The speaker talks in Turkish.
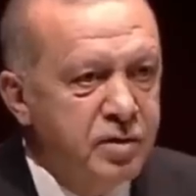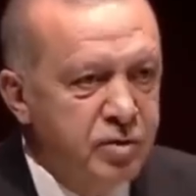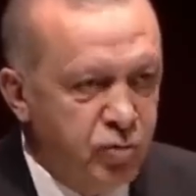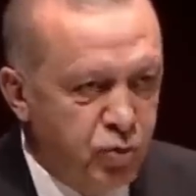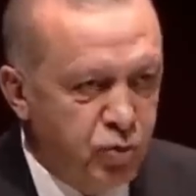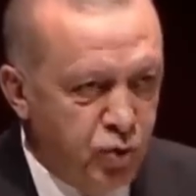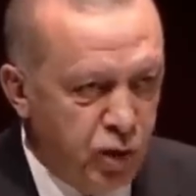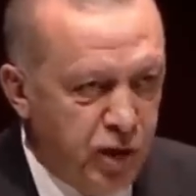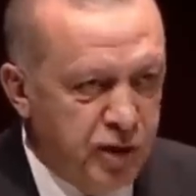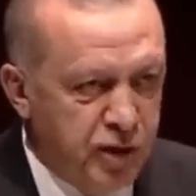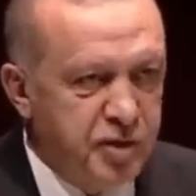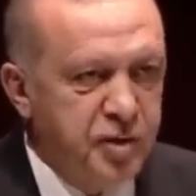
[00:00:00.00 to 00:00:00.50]

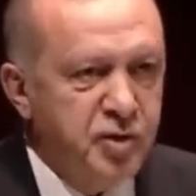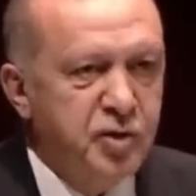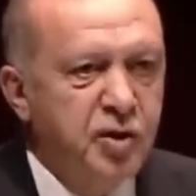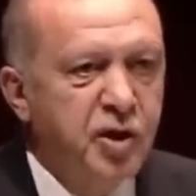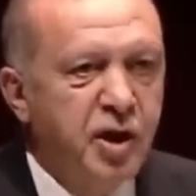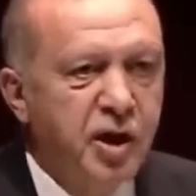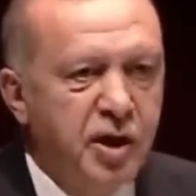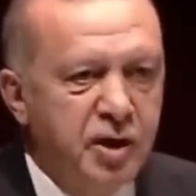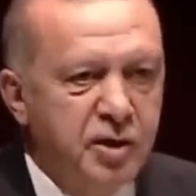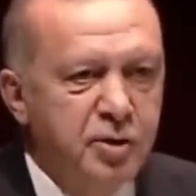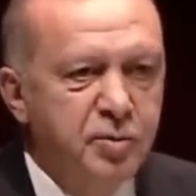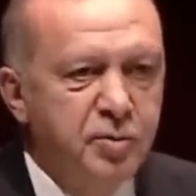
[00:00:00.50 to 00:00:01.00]
Çünkü
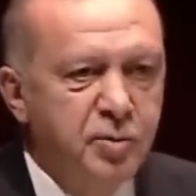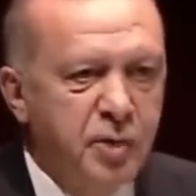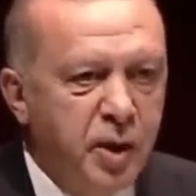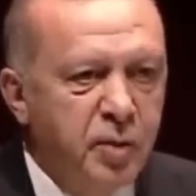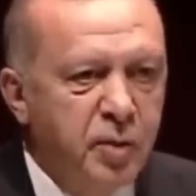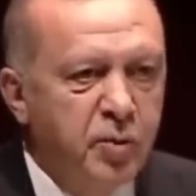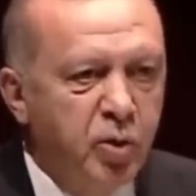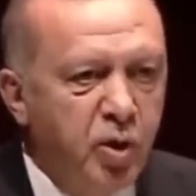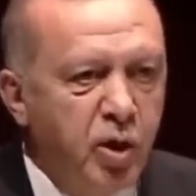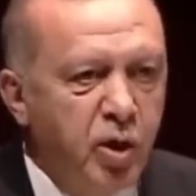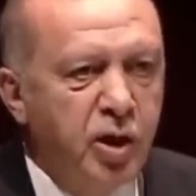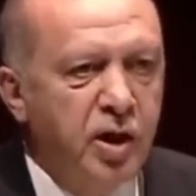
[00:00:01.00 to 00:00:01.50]
atacağı
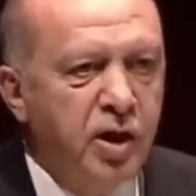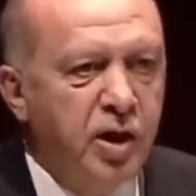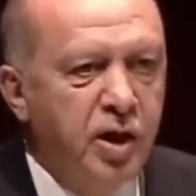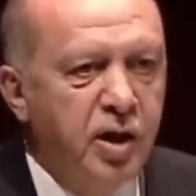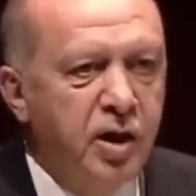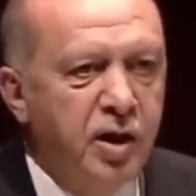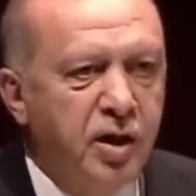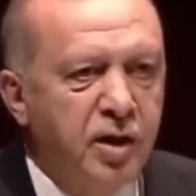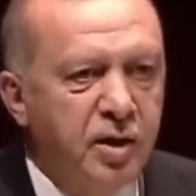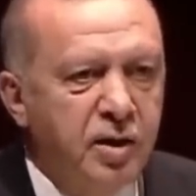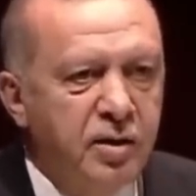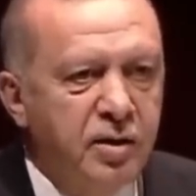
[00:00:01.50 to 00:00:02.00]
adımlar
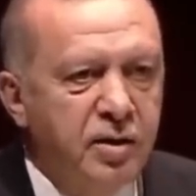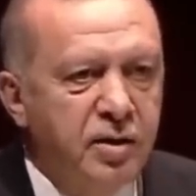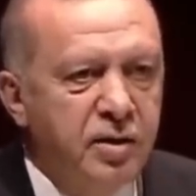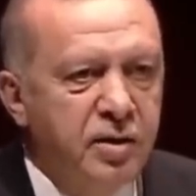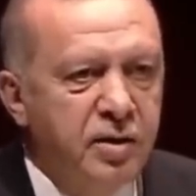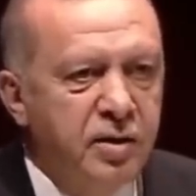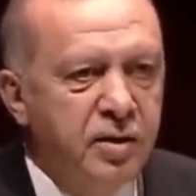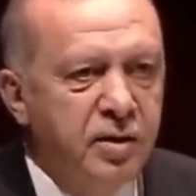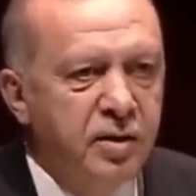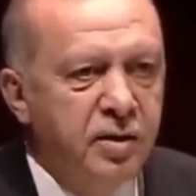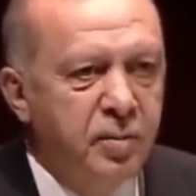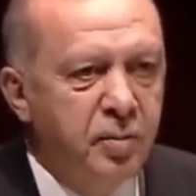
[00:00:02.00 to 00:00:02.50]
buralarla
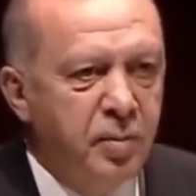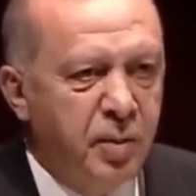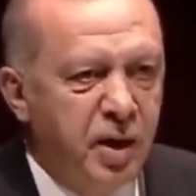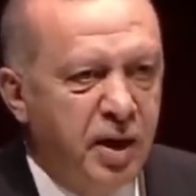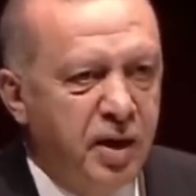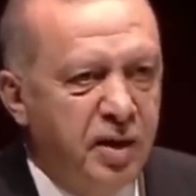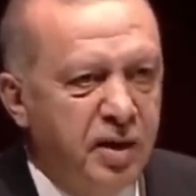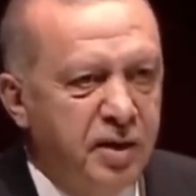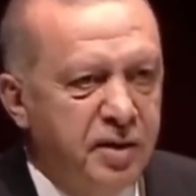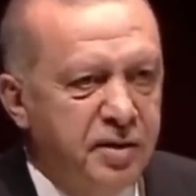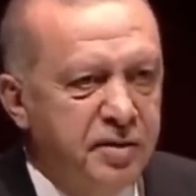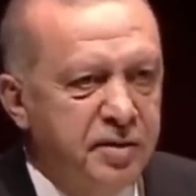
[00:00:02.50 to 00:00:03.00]

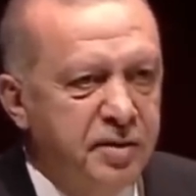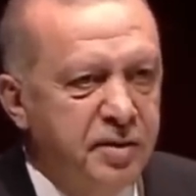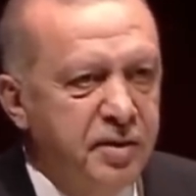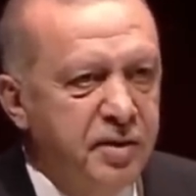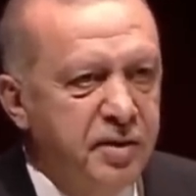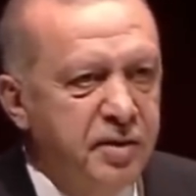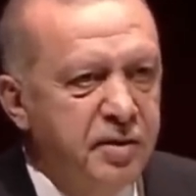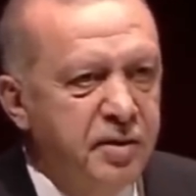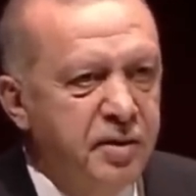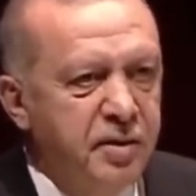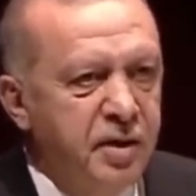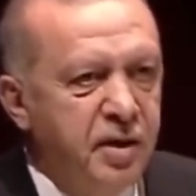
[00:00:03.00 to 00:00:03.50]

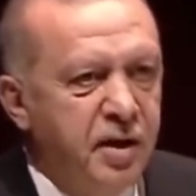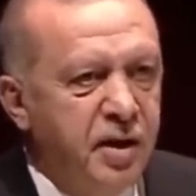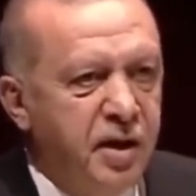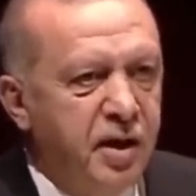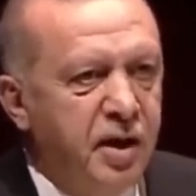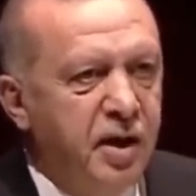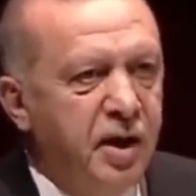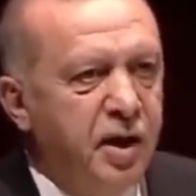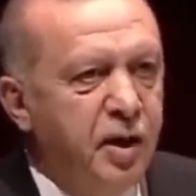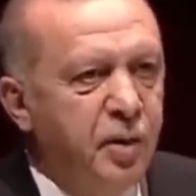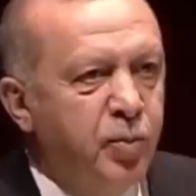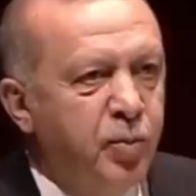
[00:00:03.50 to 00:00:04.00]
bağlantılı.
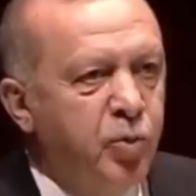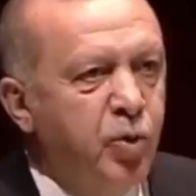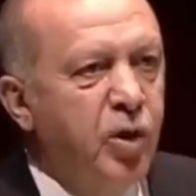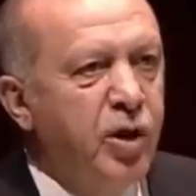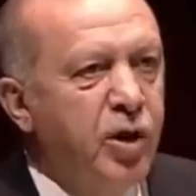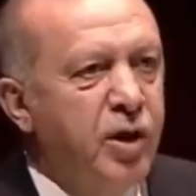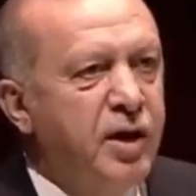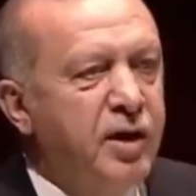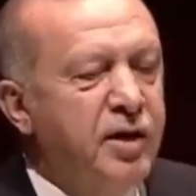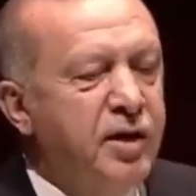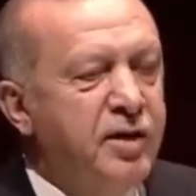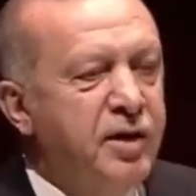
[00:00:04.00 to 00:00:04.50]
Eğer
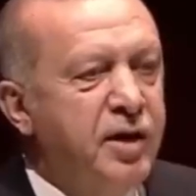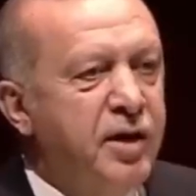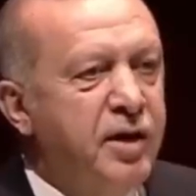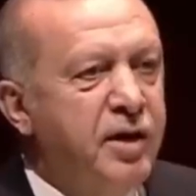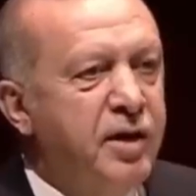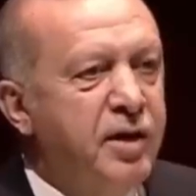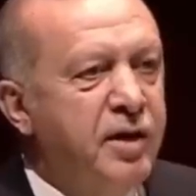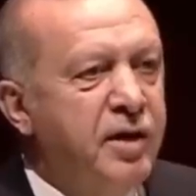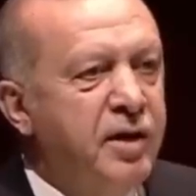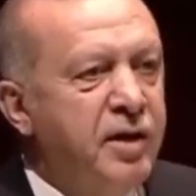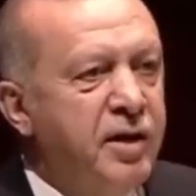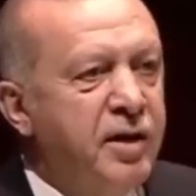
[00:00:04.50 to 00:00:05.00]

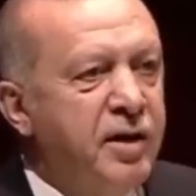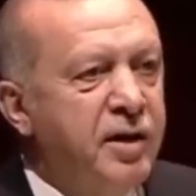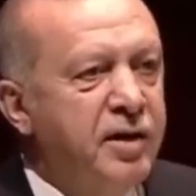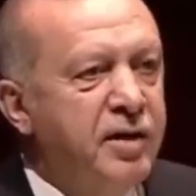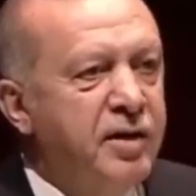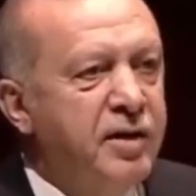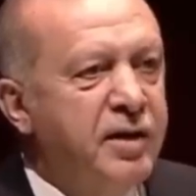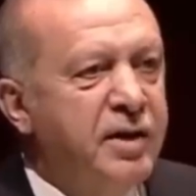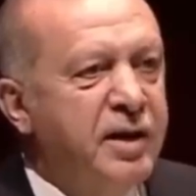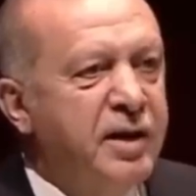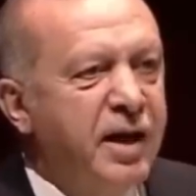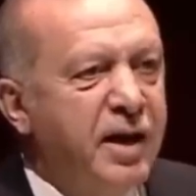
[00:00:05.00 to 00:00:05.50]
buralarda
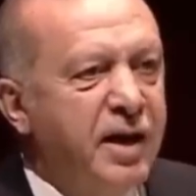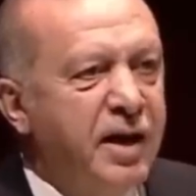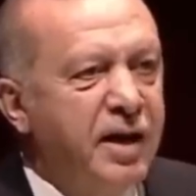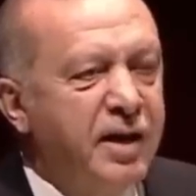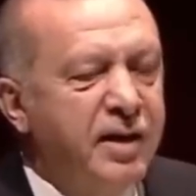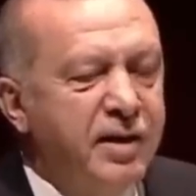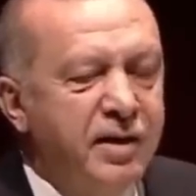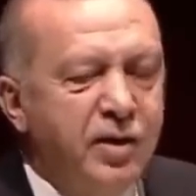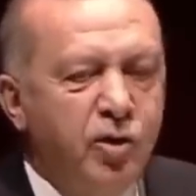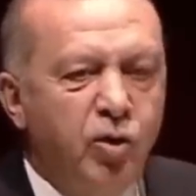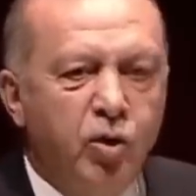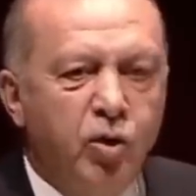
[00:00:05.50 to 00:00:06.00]

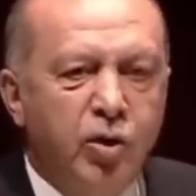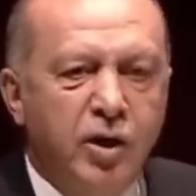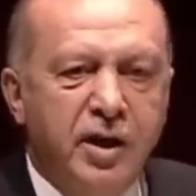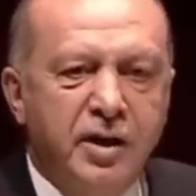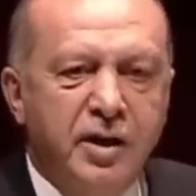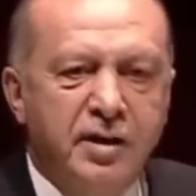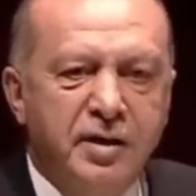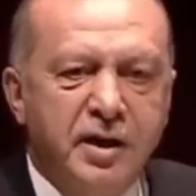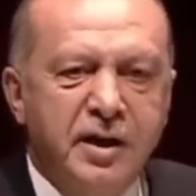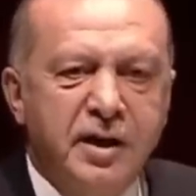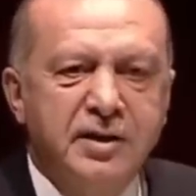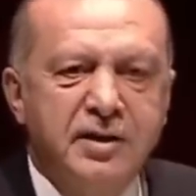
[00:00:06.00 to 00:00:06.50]
gerekli
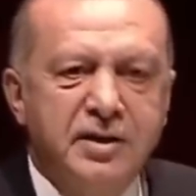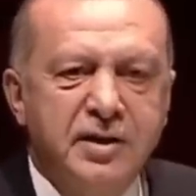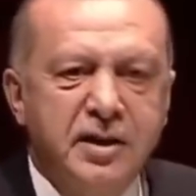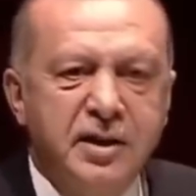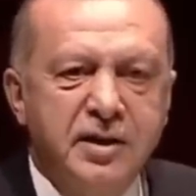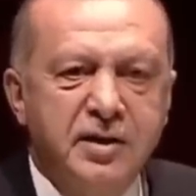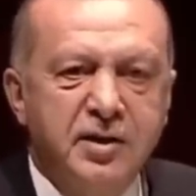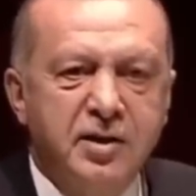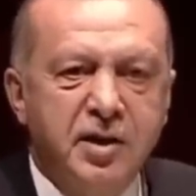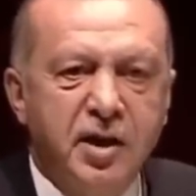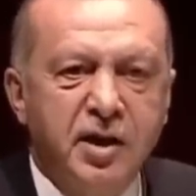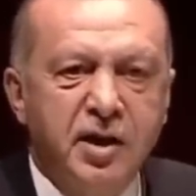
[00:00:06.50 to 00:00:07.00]
olan
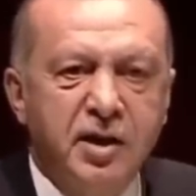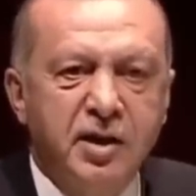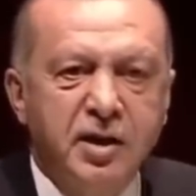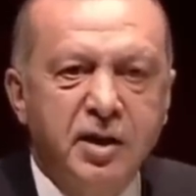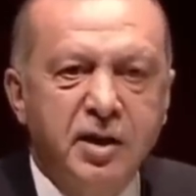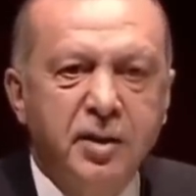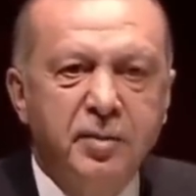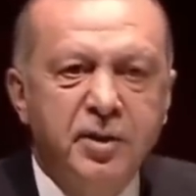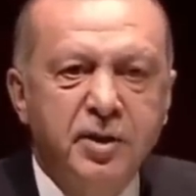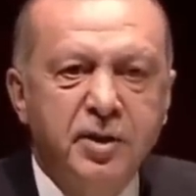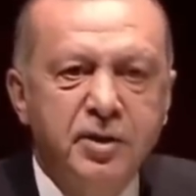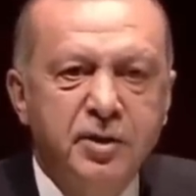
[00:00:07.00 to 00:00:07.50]
desteği
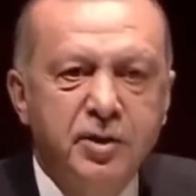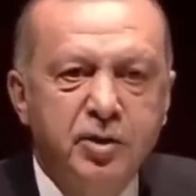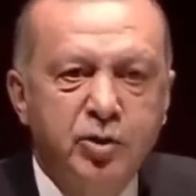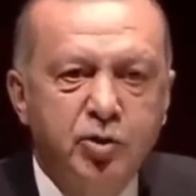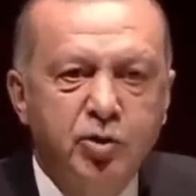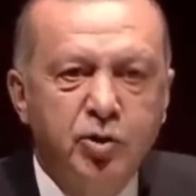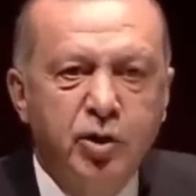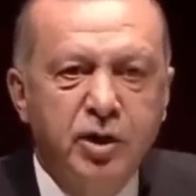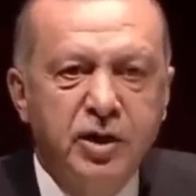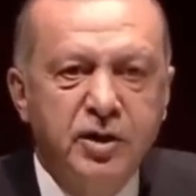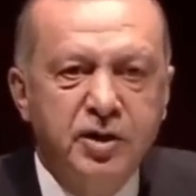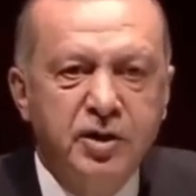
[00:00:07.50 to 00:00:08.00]
sağlayamadığı
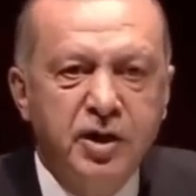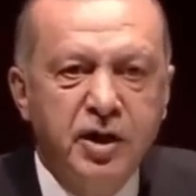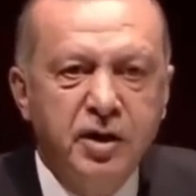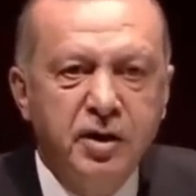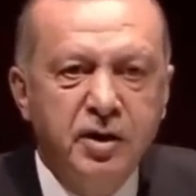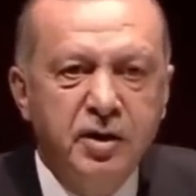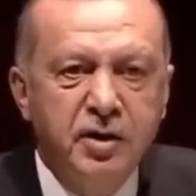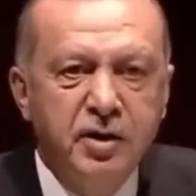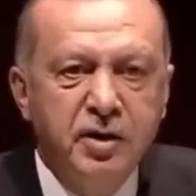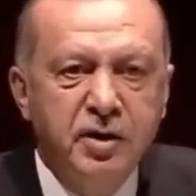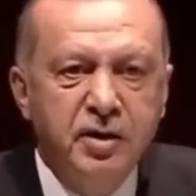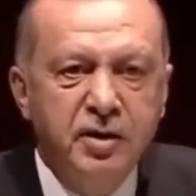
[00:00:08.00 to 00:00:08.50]

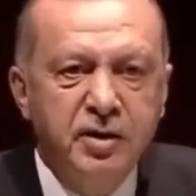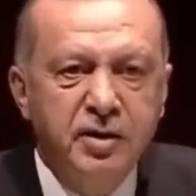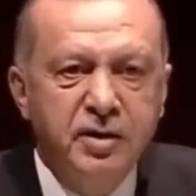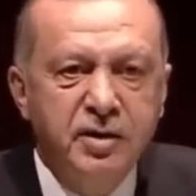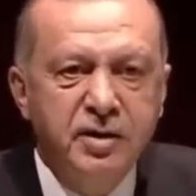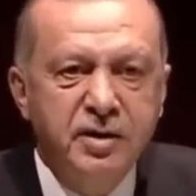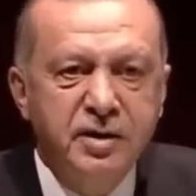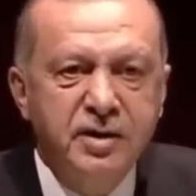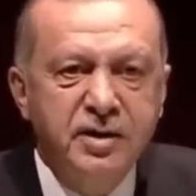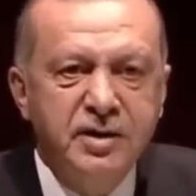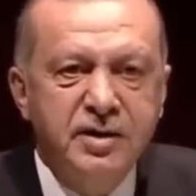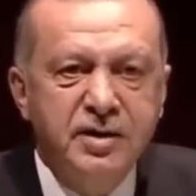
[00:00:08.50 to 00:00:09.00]
sürece
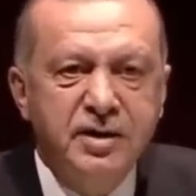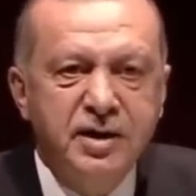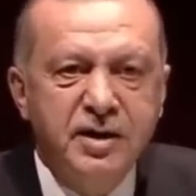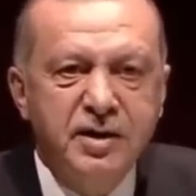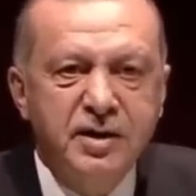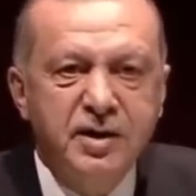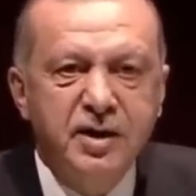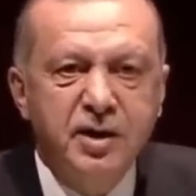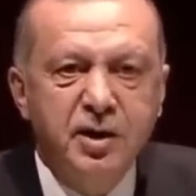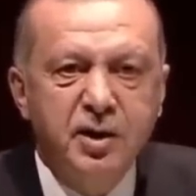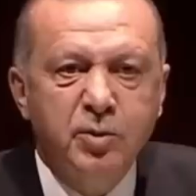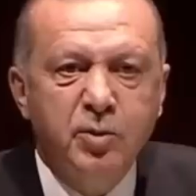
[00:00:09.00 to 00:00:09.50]

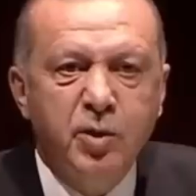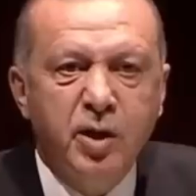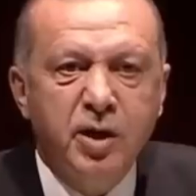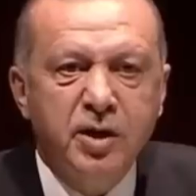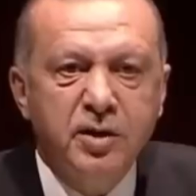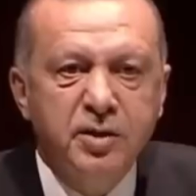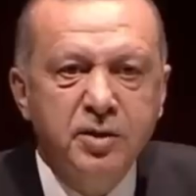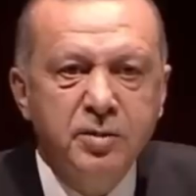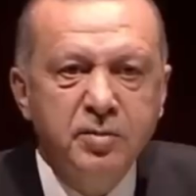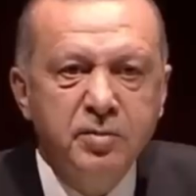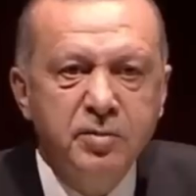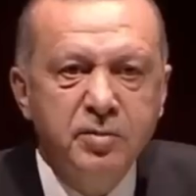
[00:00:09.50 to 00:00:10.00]
istediği gibi
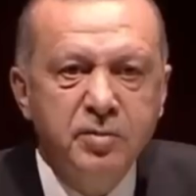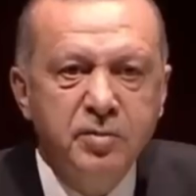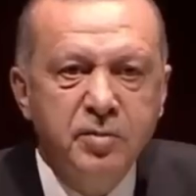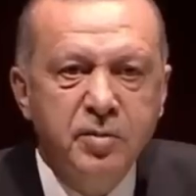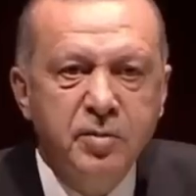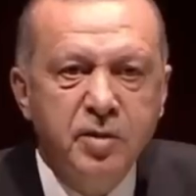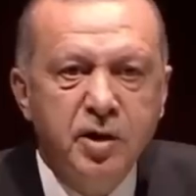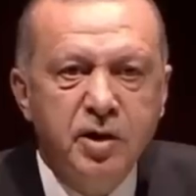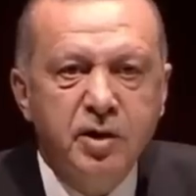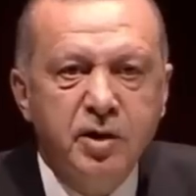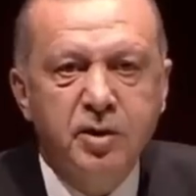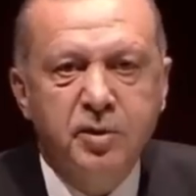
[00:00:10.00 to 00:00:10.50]
adım
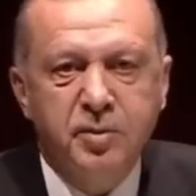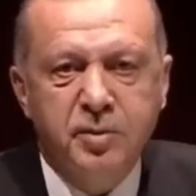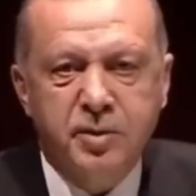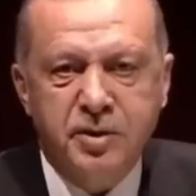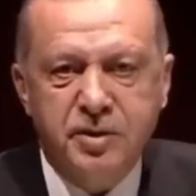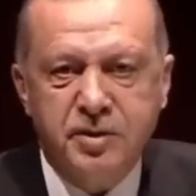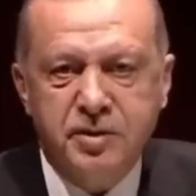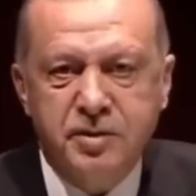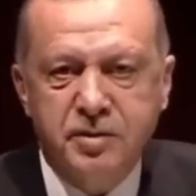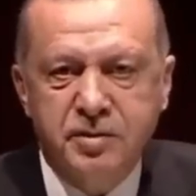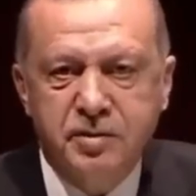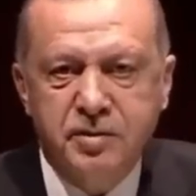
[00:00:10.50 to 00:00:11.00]

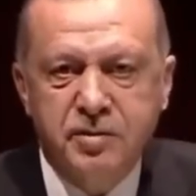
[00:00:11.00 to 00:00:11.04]
atamaz.